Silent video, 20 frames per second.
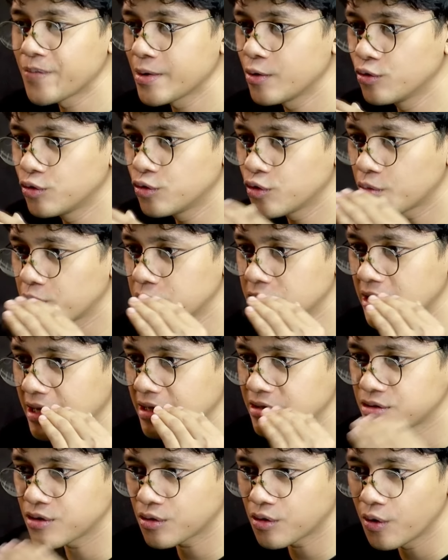untuk menyerang
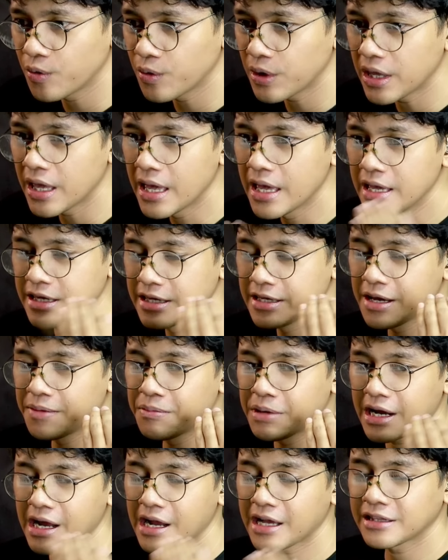Jokowi yang
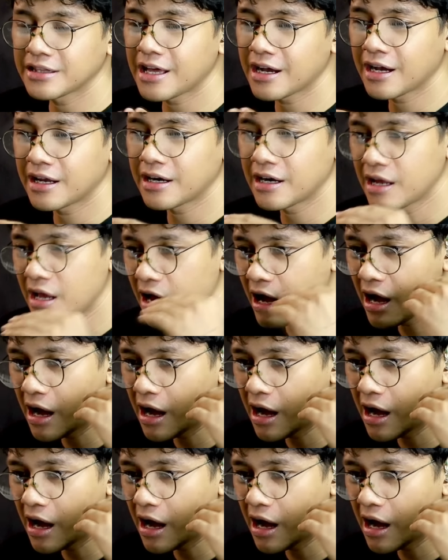mereka katakan